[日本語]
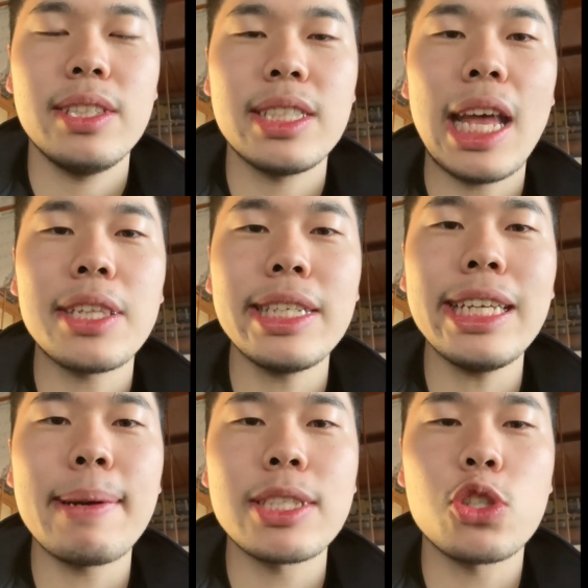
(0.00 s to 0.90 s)
さあ、次行
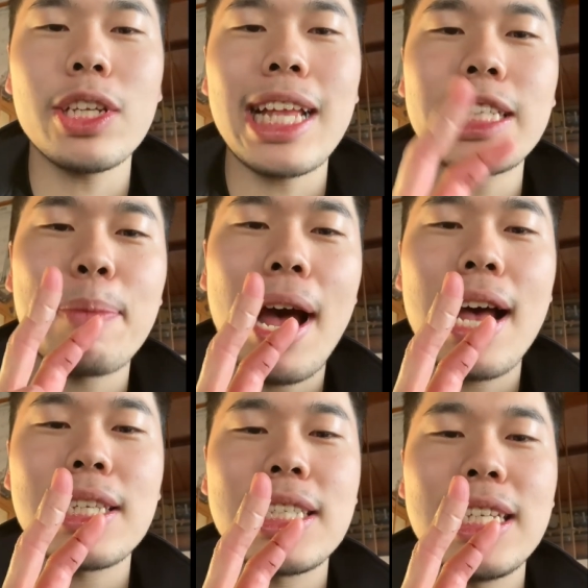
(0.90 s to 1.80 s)
きます。チョキ出し
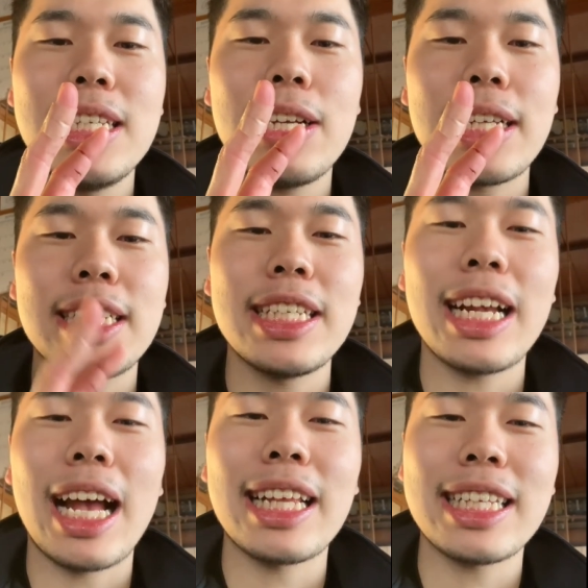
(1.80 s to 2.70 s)
ます。じるかな
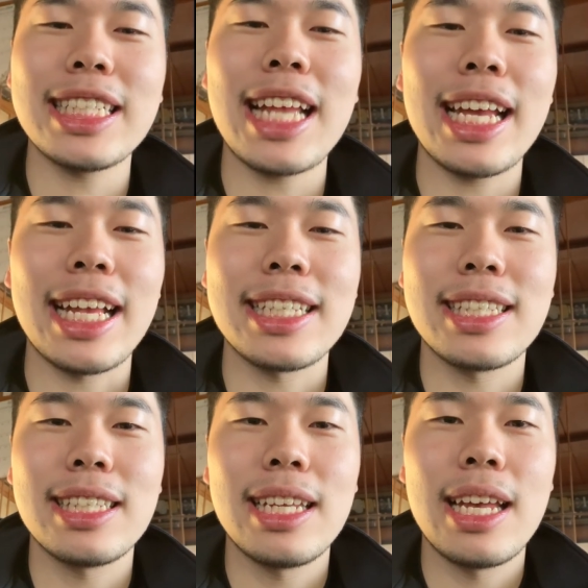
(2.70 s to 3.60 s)
いか当たった次第です。